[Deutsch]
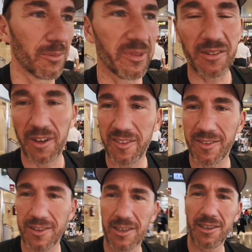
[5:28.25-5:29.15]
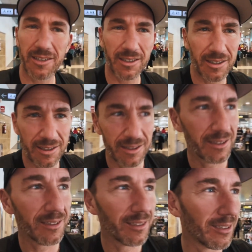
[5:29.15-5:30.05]
So was äh,
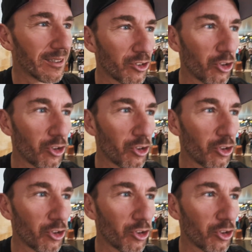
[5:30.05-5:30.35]
zu